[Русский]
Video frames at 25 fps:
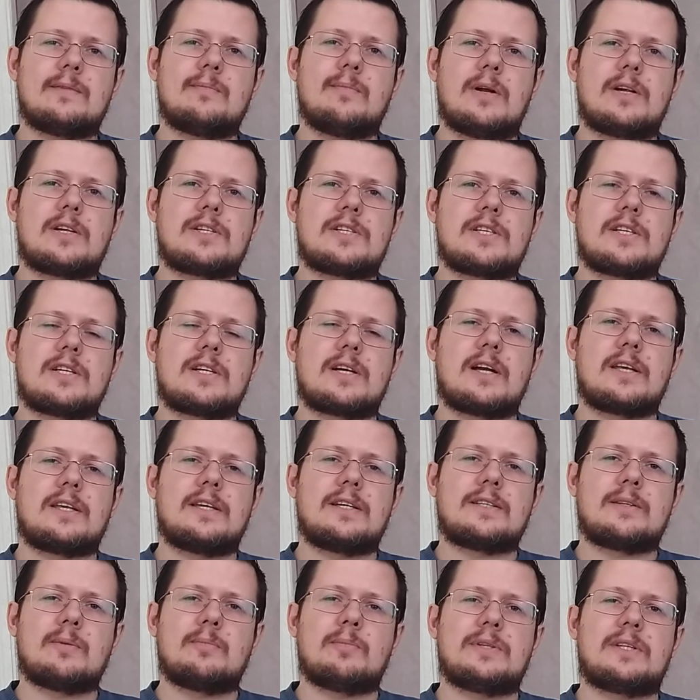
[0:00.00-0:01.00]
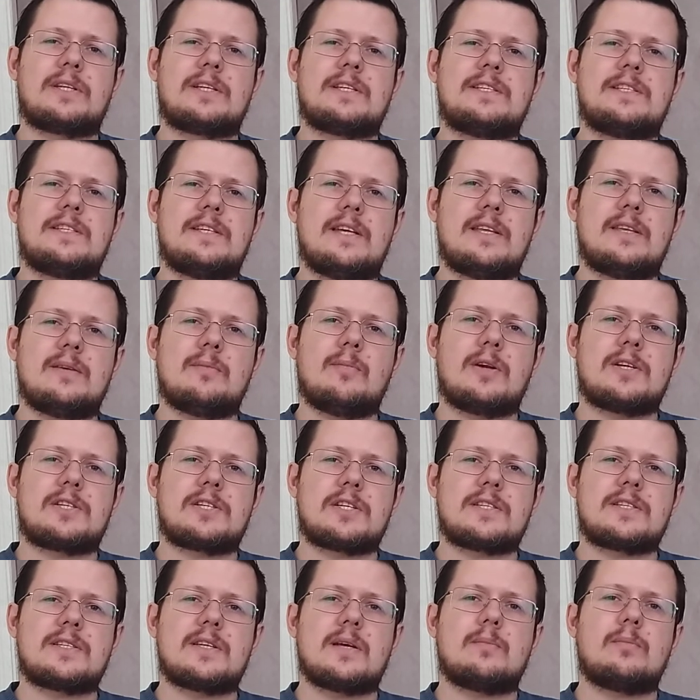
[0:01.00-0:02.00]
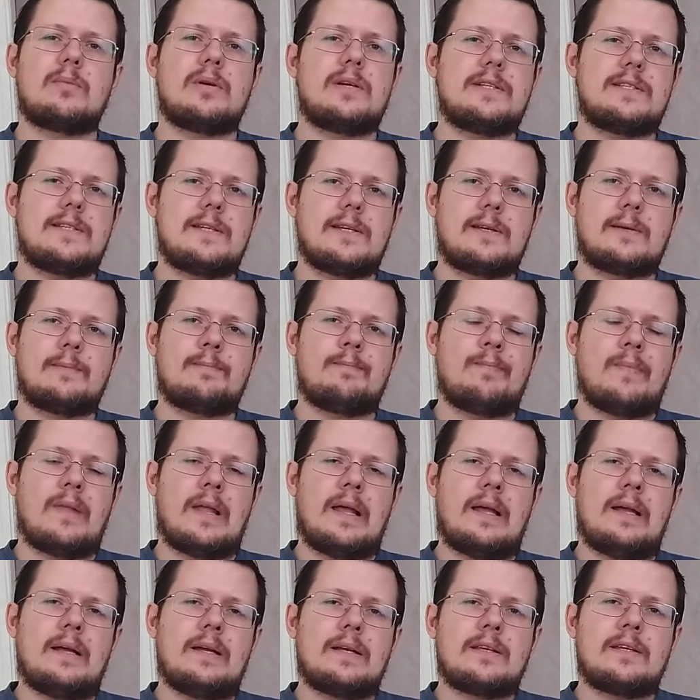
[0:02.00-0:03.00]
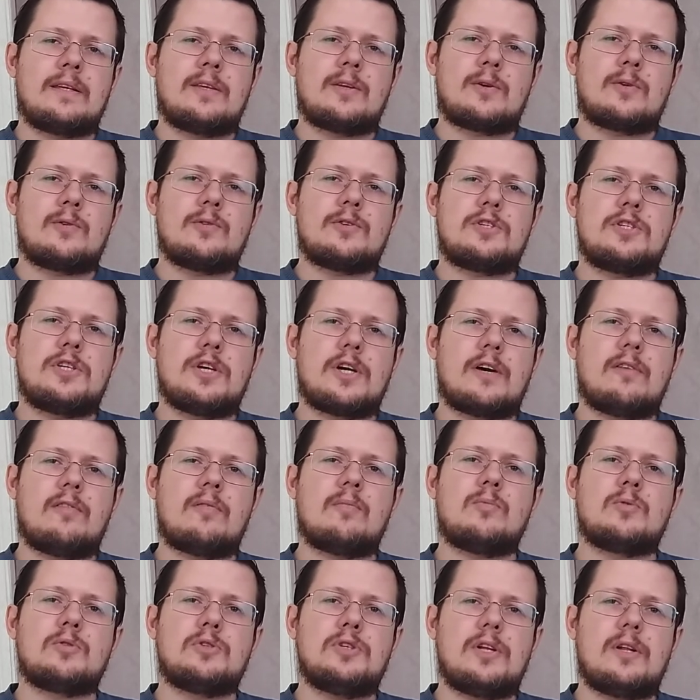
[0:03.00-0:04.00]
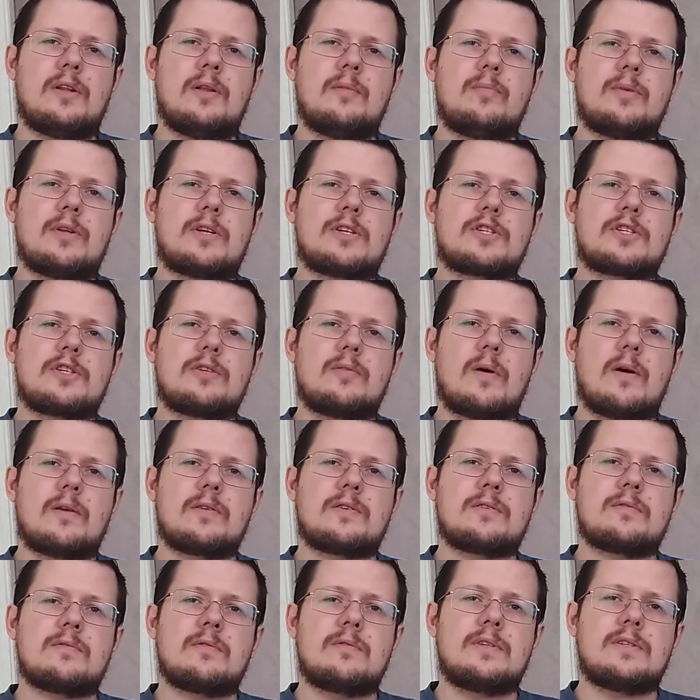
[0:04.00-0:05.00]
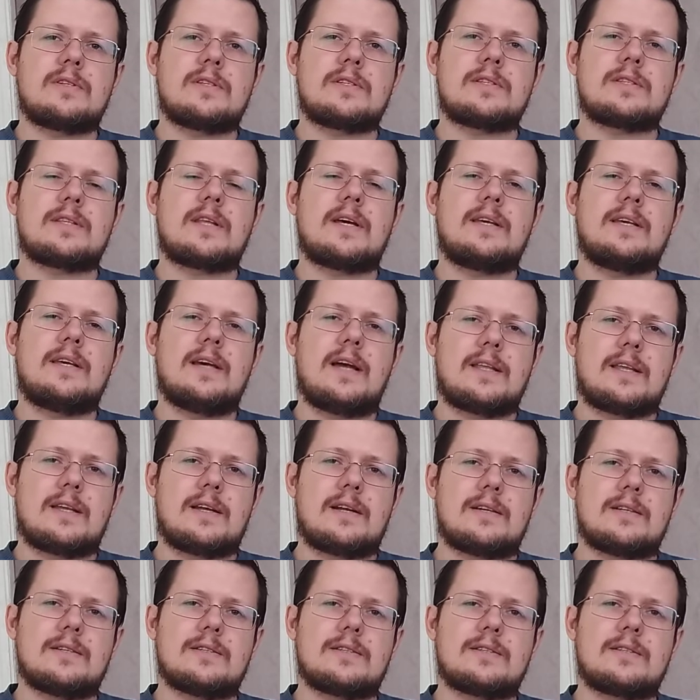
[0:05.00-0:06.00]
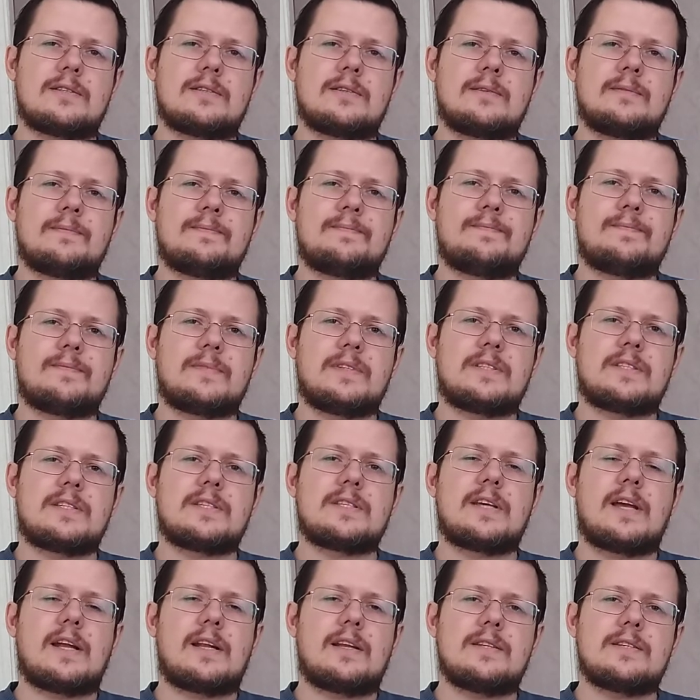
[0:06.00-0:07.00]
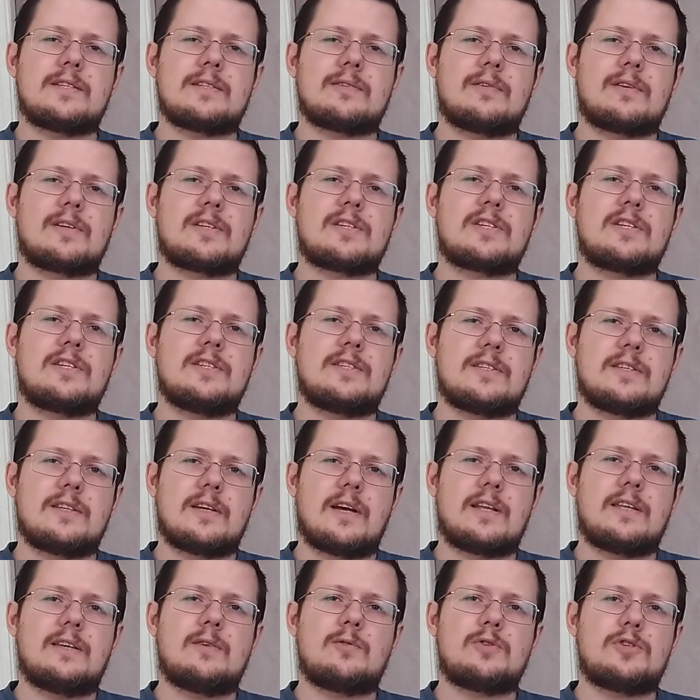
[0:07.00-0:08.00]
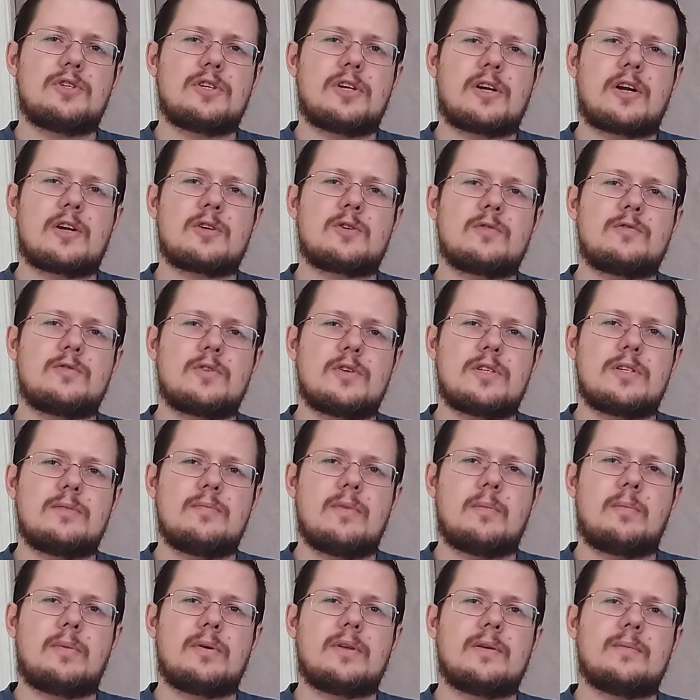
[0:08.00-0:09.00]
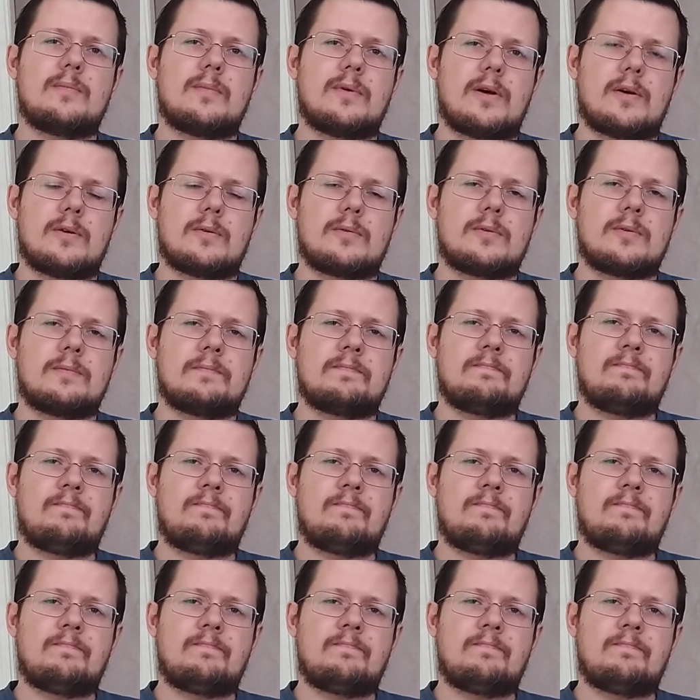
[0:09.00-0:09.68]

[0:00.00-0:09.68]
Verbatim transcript: от больших каких-то потрясений, больших событий. Герои Чехова мучительно переживают свою несостоятельность, несостоятельность своей жизни. Они очень хорошо все себе понимают.